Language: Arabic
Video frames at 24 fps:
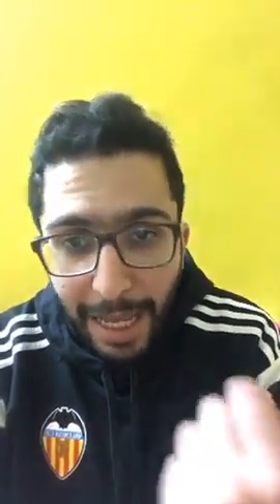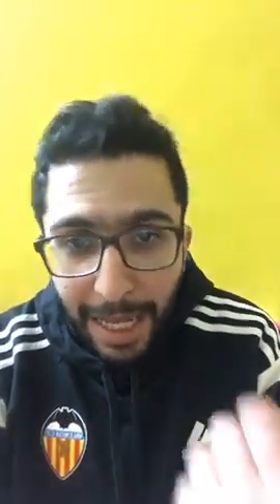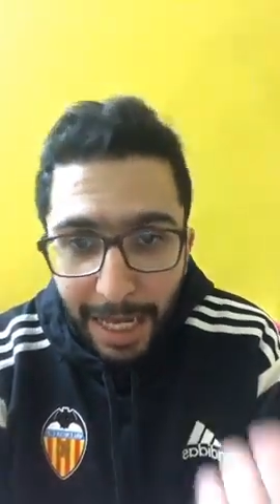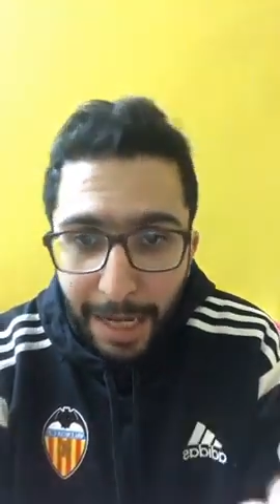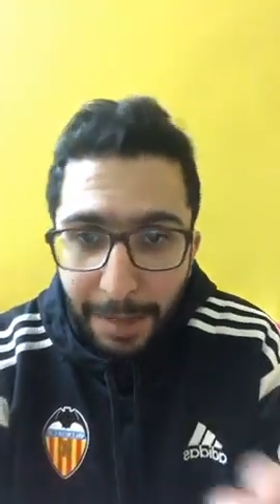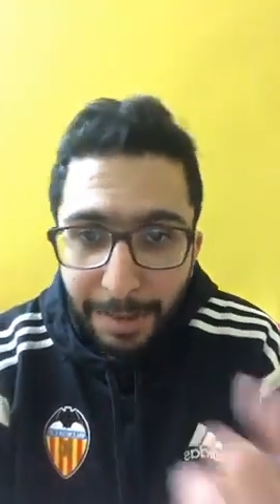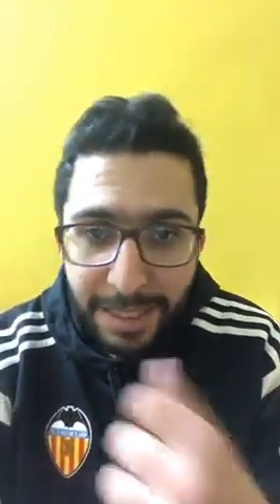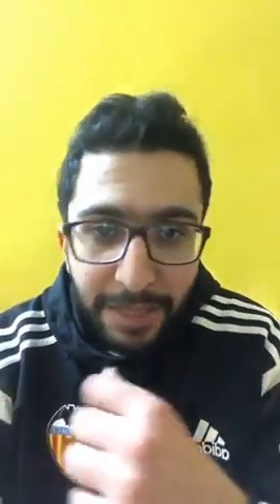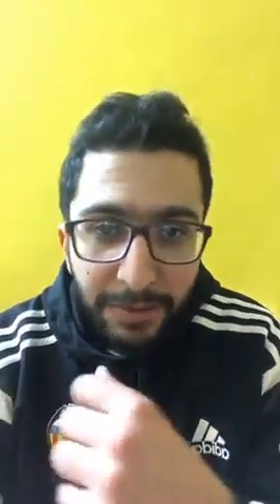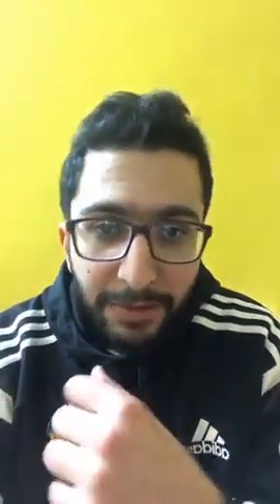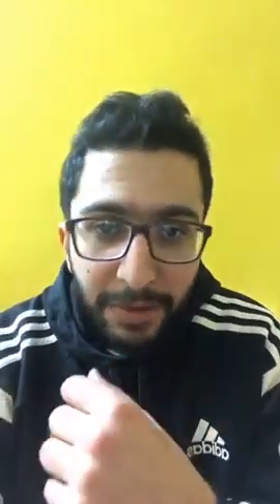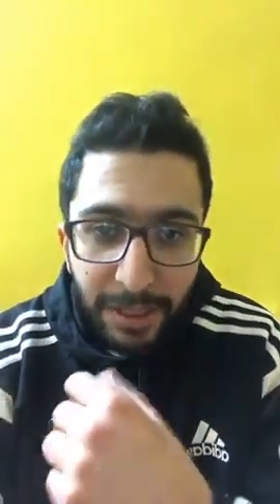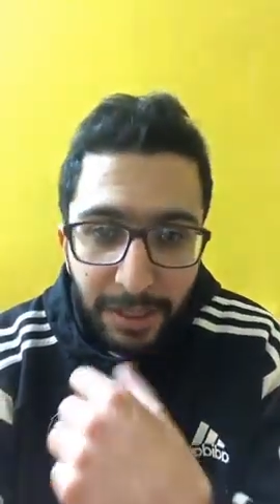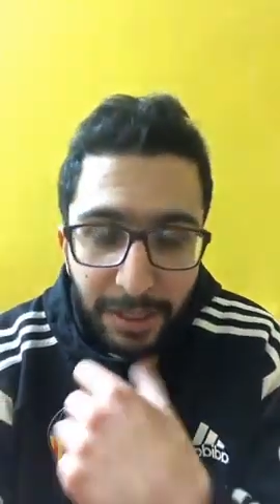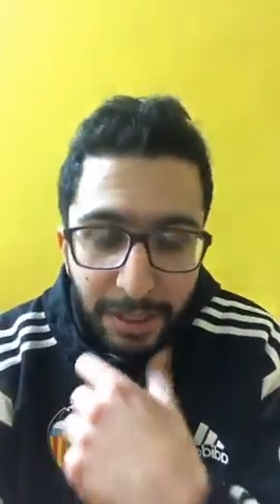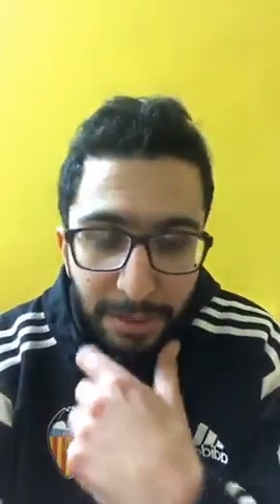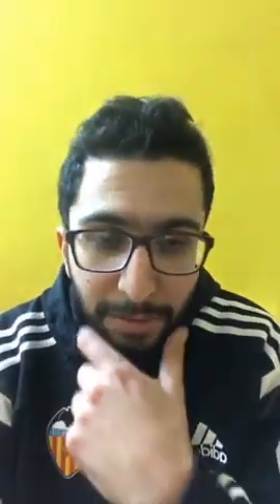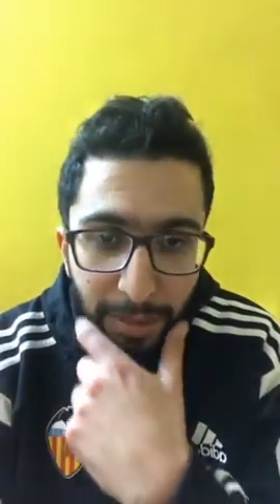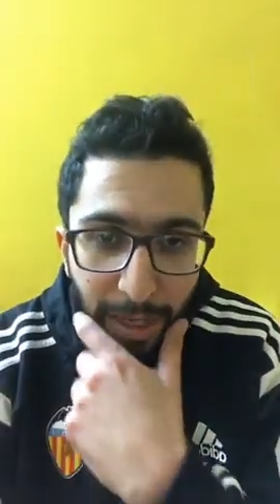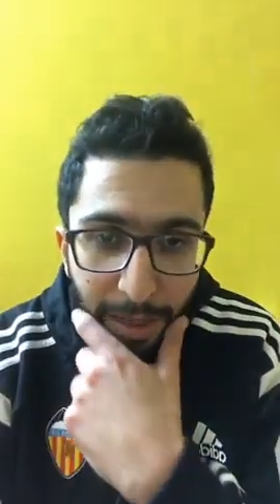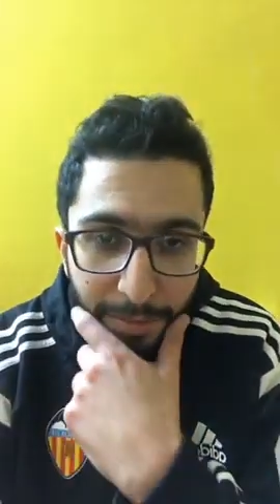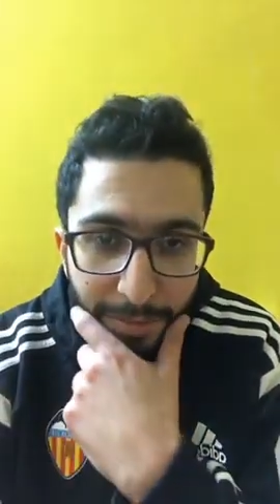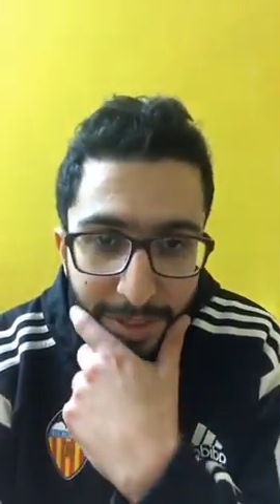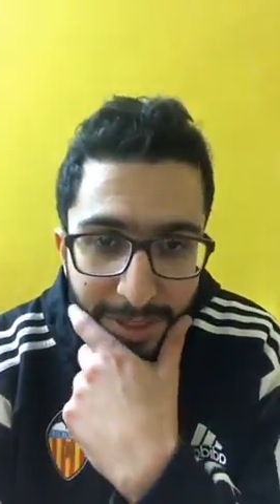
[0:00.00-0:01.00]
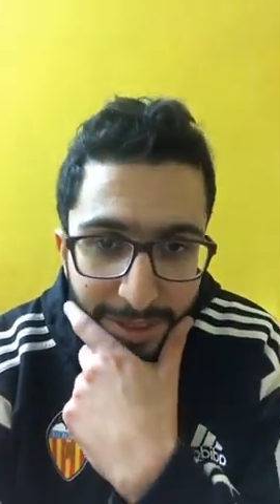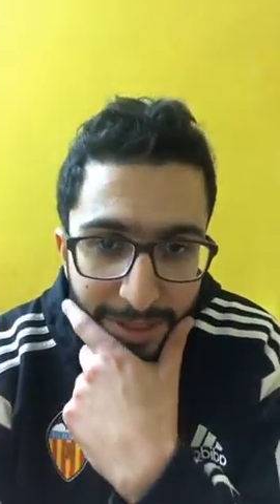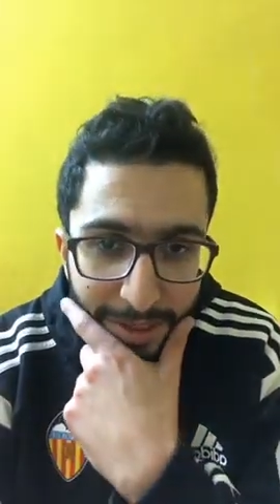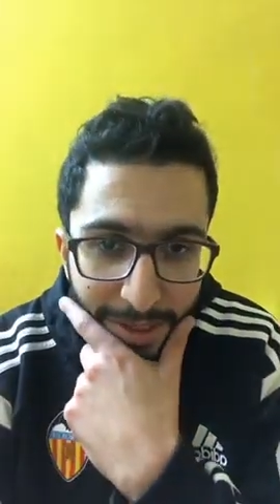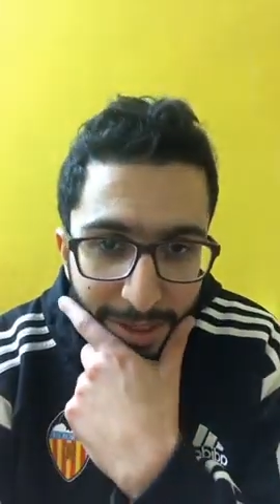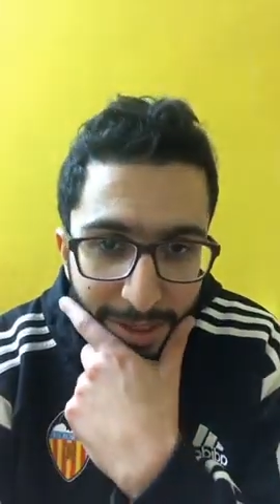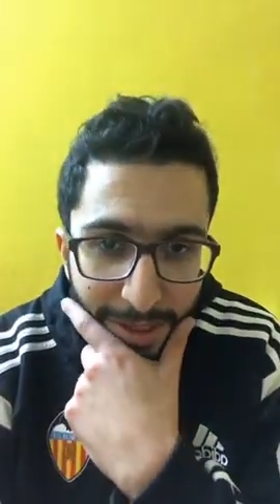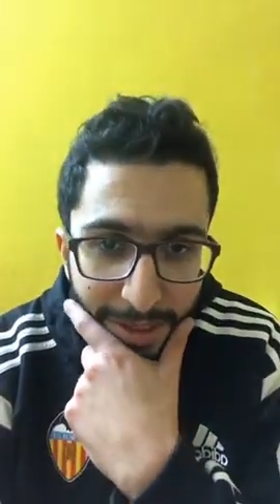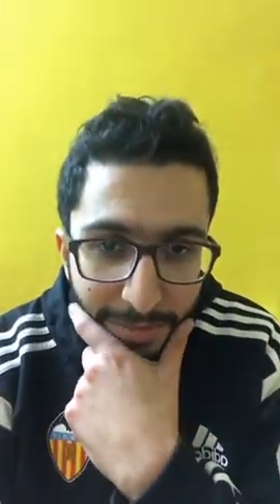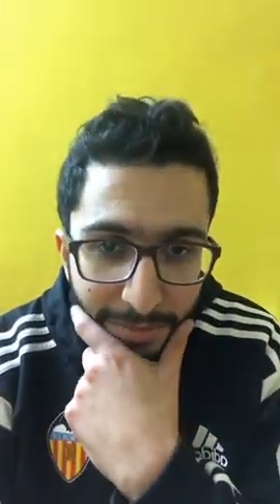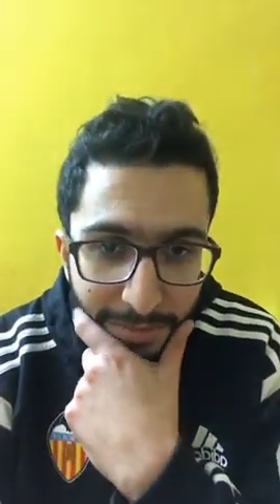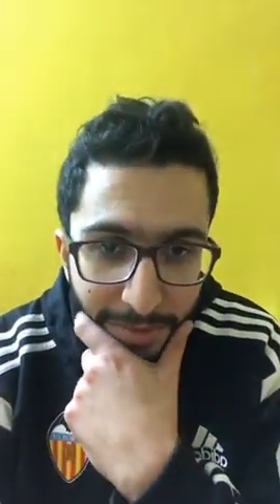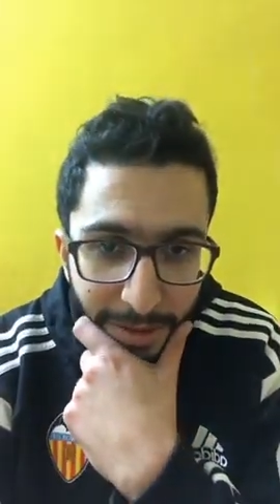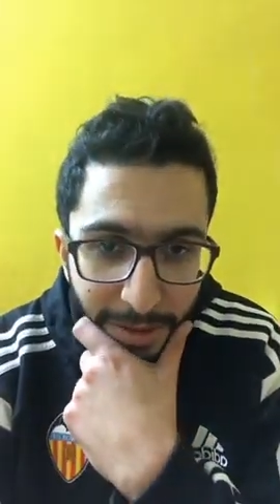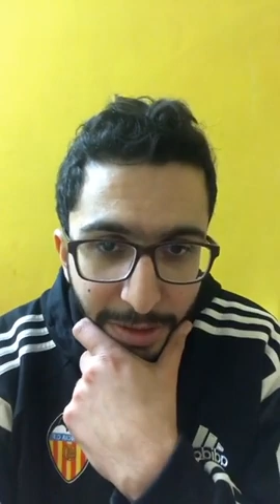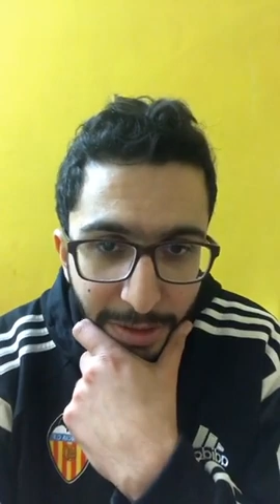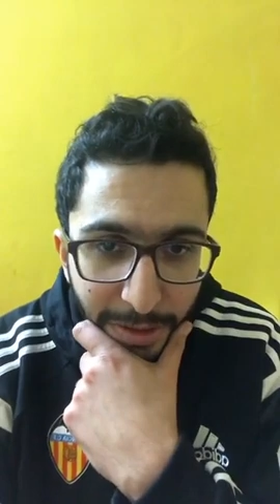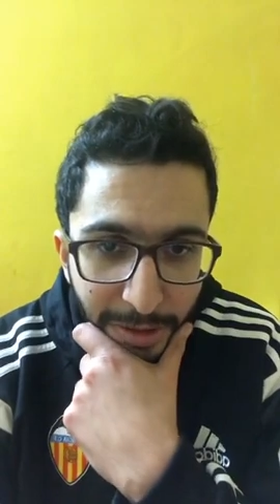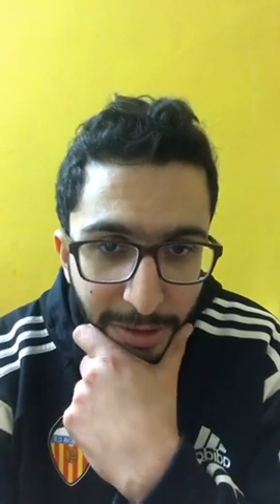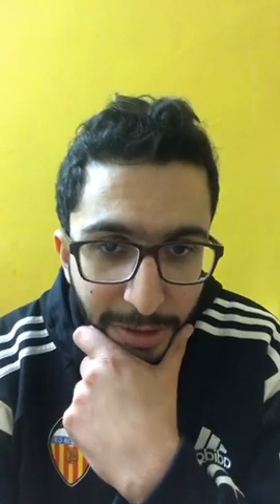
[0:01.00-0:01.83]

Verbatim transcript: الا بس في لقطه محمد صلاح اللي في